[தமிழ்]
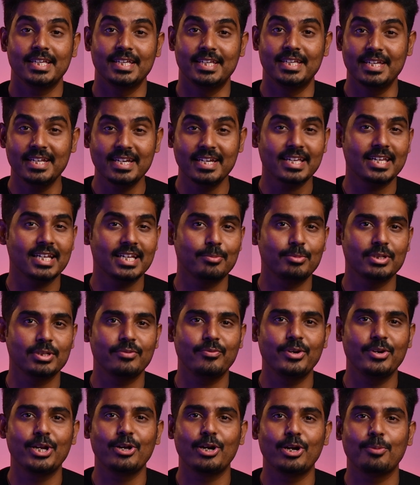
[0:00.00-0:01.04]
இன்றைக்கி நம்ம இந்த
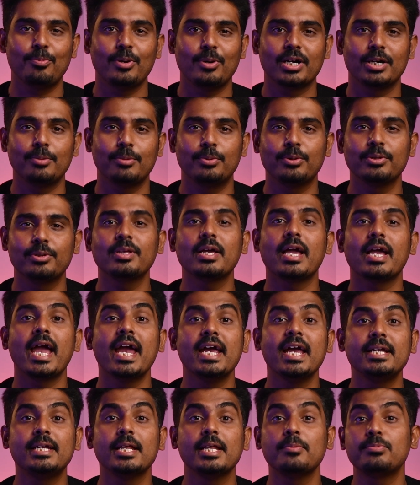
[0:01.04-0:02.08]
வீடியோவில் பார்க்க போகிறது
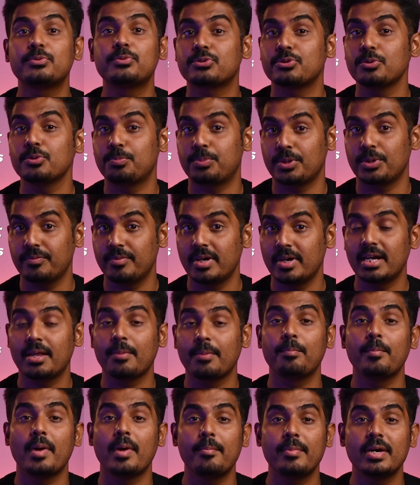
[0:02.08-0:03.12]
எயிட் டிப்ஸ் டு ப்ரிவெண்ட்
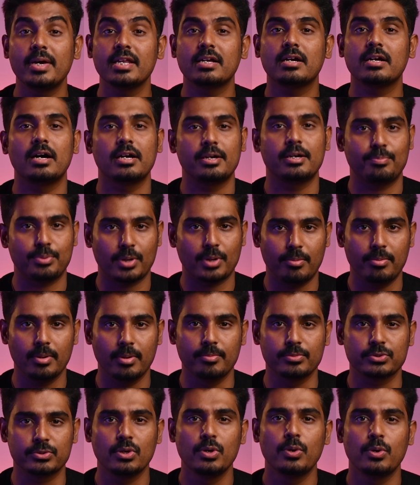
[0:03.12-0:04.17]
மெமரி கார்டு
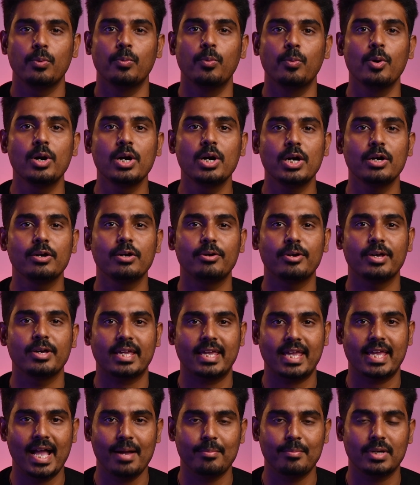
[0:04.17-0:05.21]
ப்ராப்ளம்ஸ் உங்களோட
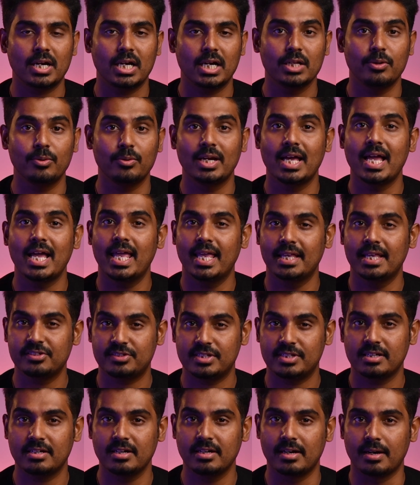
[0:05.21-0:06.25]
கேமரா லெவலில்
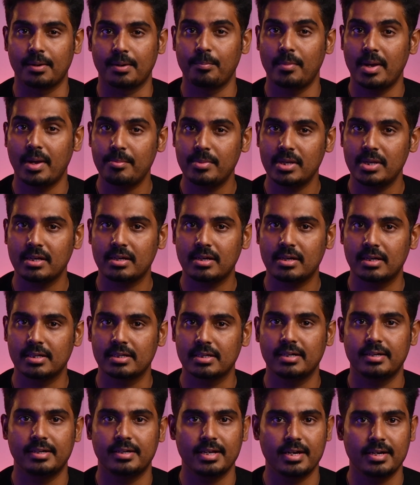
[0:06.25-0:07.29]
எஸ்டி கார்டு மெமரி
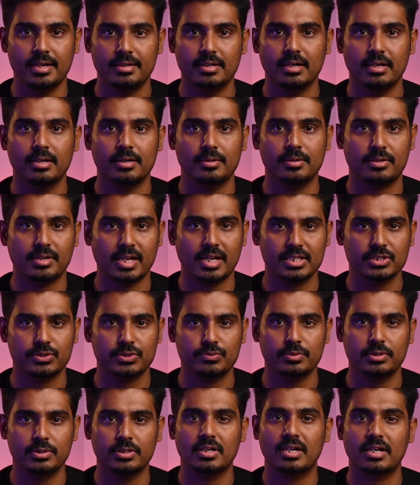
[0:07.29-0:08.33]
கார்டை டேட்டா
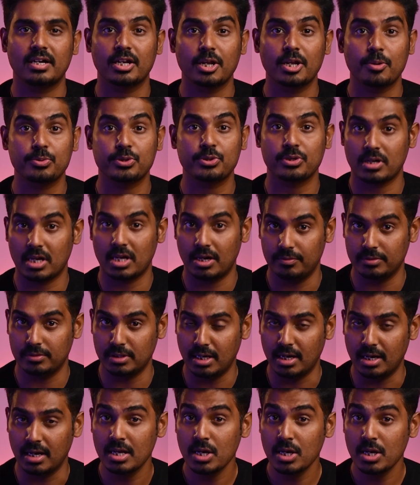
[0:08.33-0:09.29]
டிரான்ஸ்ஃபர் கரப்ஷன் ஆகுதா